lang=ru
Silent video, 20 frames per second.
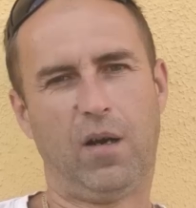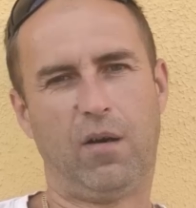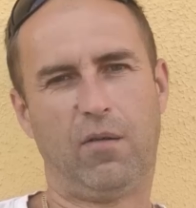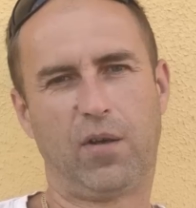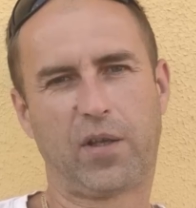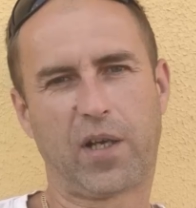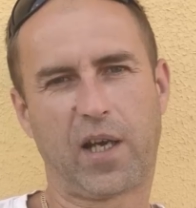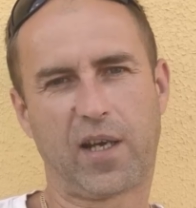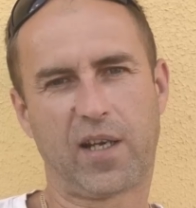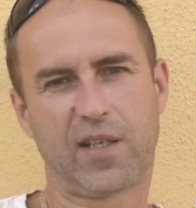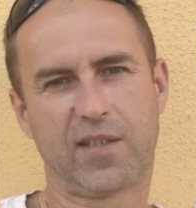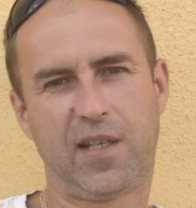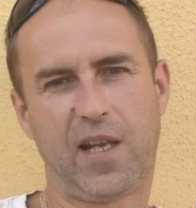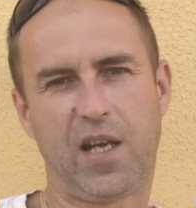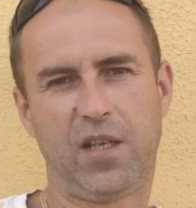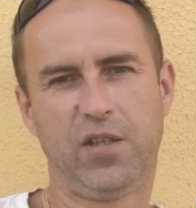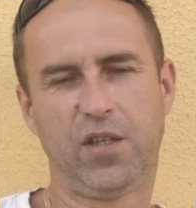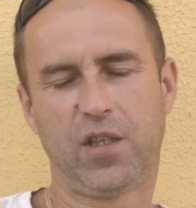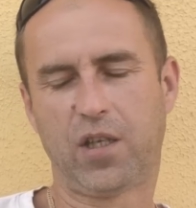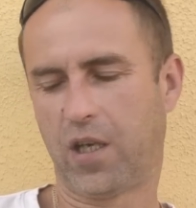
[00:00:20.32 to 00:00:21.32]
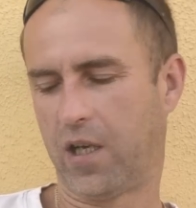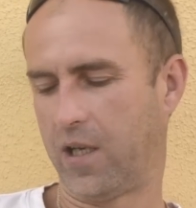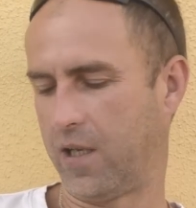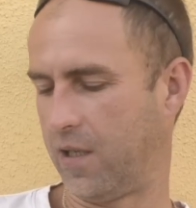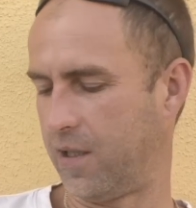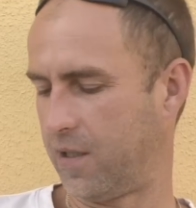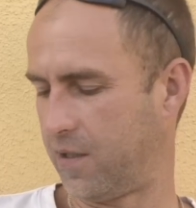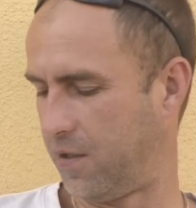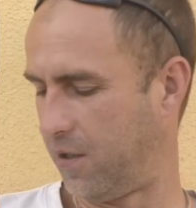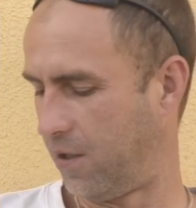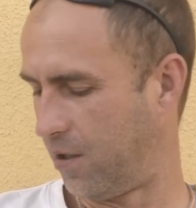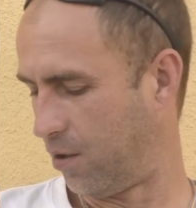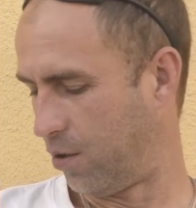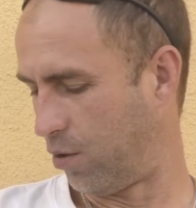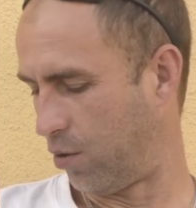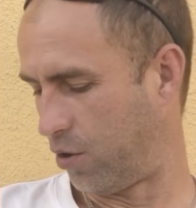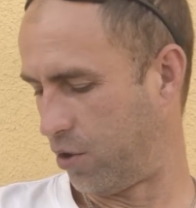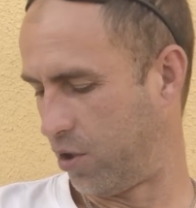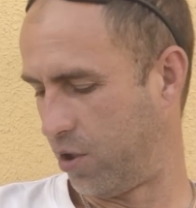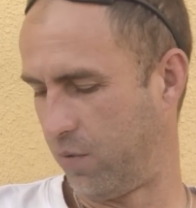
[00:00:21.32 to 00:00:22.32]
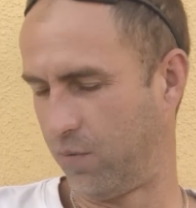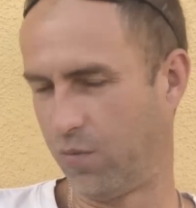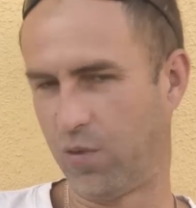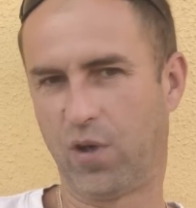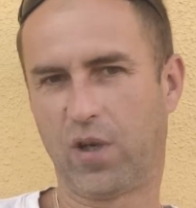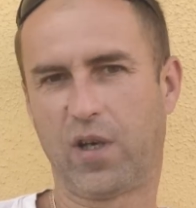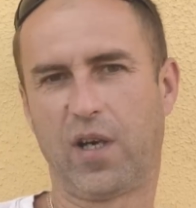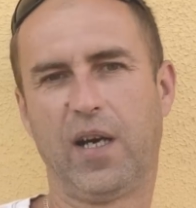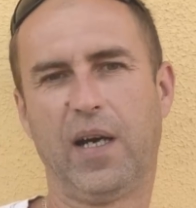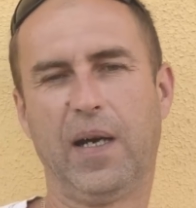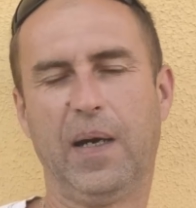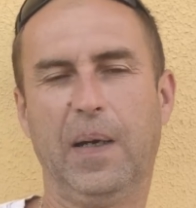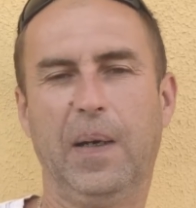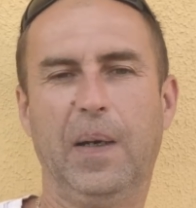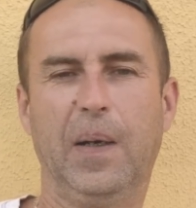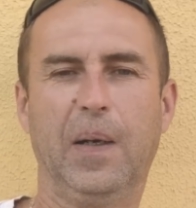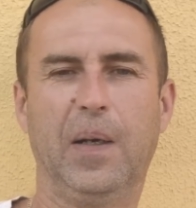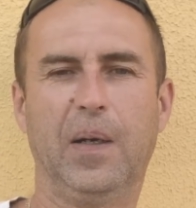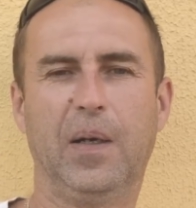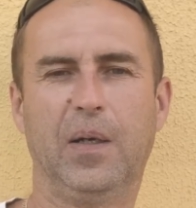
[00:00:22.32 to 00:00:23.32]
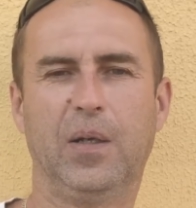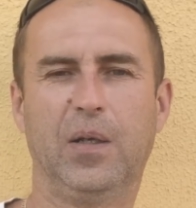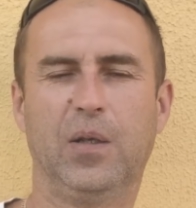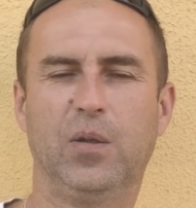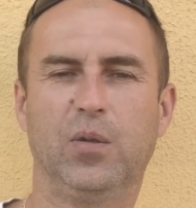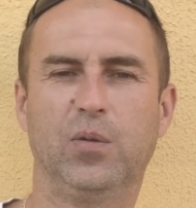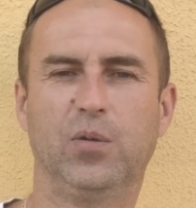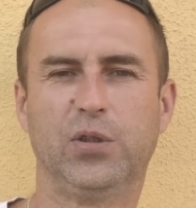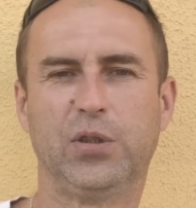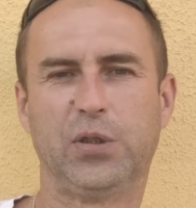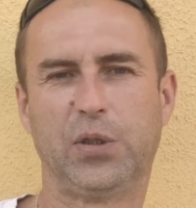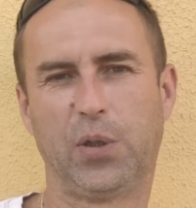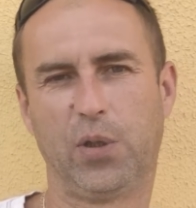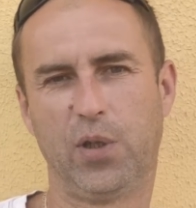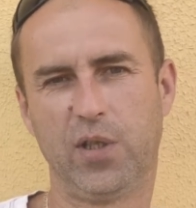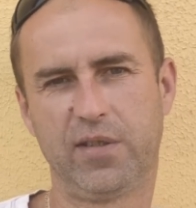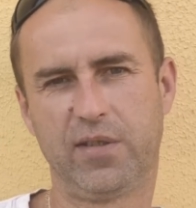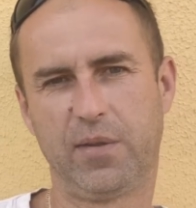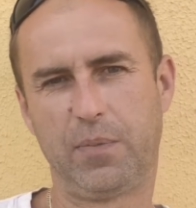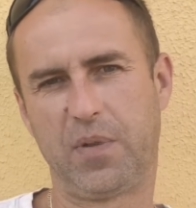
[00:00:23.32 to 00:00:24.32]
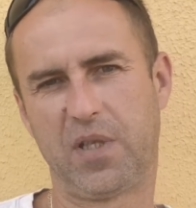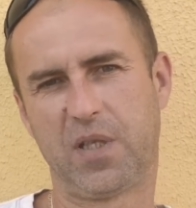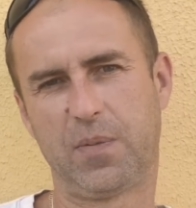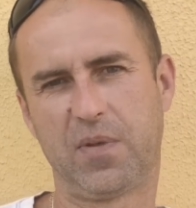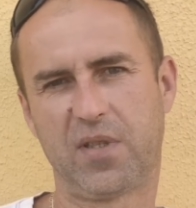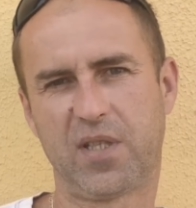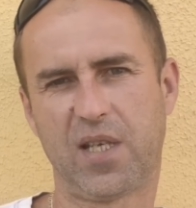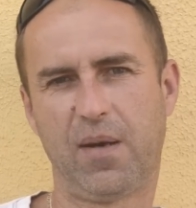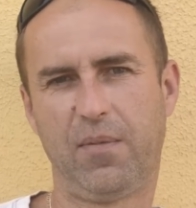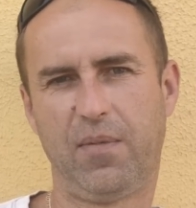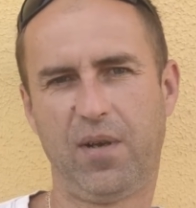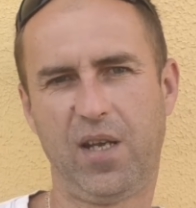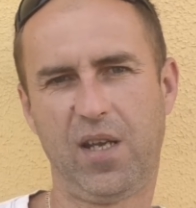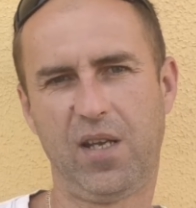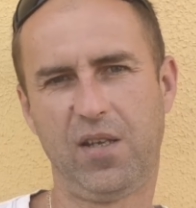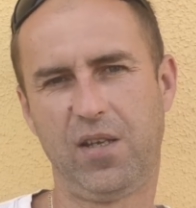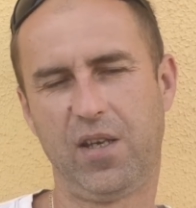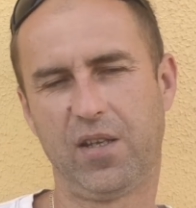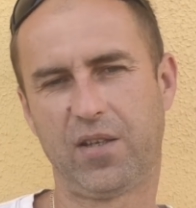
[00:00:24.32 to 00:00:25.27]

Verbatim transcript: Вот как раз для них сделано очень много устройств и приспособлений.